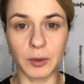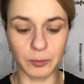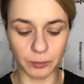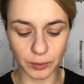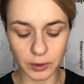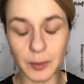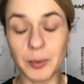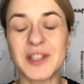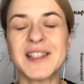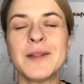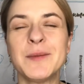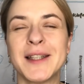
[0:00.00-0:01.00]
им... Я
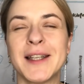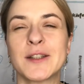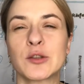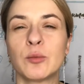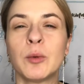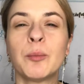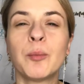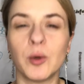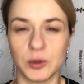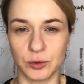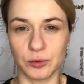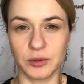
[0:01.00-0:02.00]
просто ими не особо
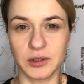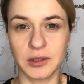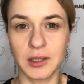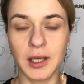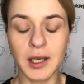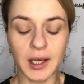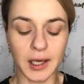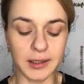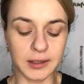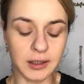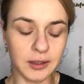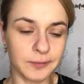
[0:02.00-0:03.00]
пользуюсь.
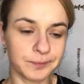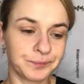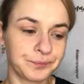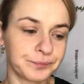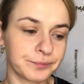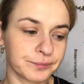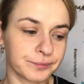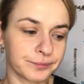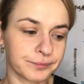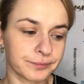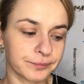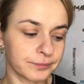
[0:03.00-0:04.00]
Они
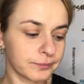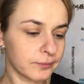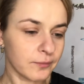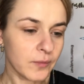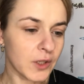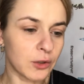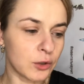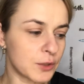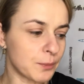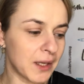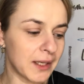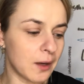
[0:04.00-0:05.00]
то есть
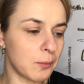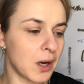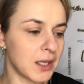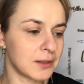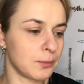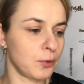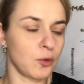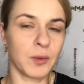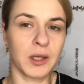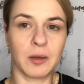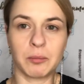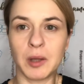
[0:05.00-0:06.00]
моя база про
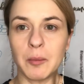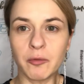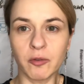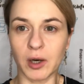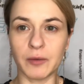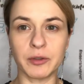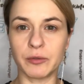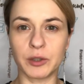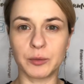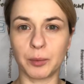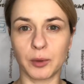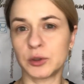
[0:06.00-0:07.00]
Makeup Lab
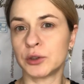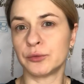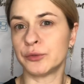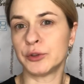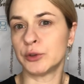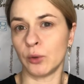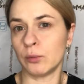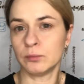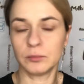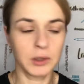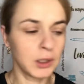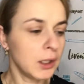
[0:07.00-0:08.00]
выравнивает просто все.
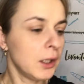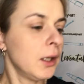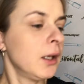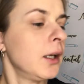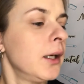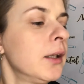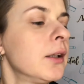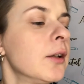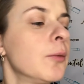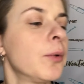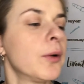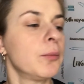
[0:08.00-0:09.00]
Это,
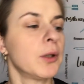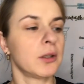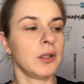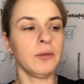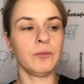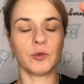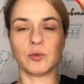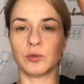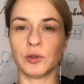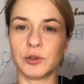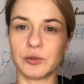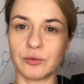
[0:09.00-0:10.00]
например, да, ну, то
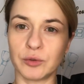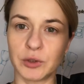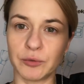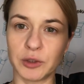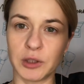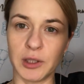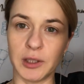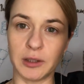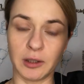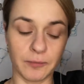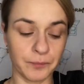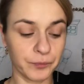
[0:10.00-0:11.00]
есть вот, вот
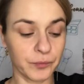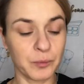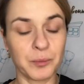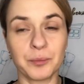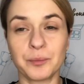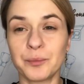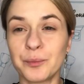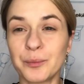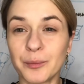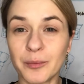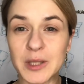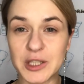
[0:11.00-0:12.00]
это. В
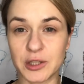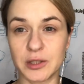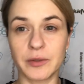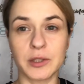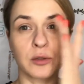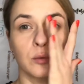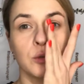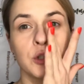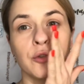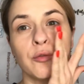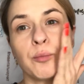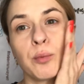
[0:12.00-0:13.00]
большинстве
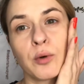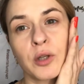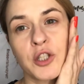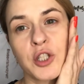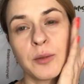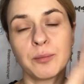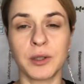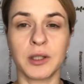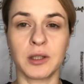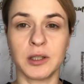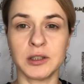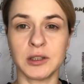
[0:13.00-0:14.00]
случаев порочки
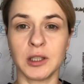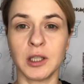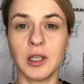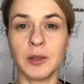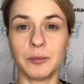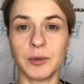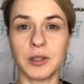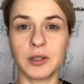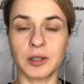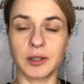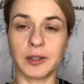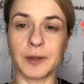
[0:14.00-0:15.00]
прекрасно
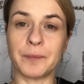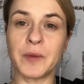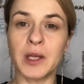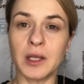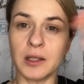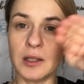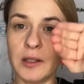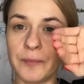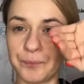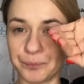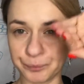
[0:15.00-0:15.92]
перекрыты. И